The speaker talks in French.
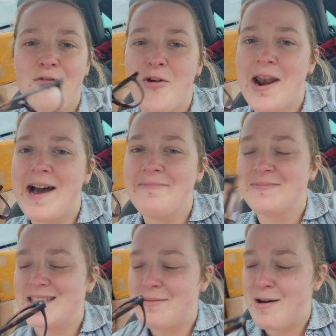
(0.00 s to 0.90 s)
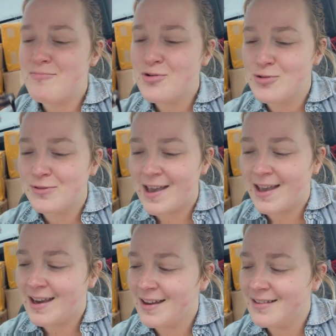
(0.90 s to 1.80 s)
Voilà, ça m'a beaucoup fait
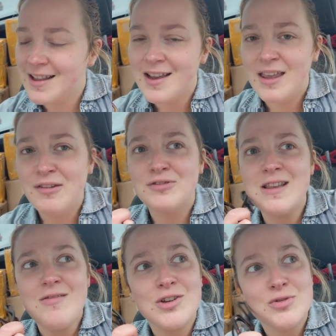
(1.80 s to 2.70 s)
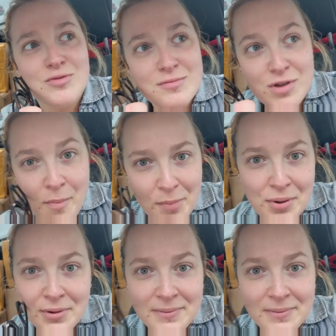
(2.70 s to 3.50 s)
rire. Il faut savoir, que je suis myope.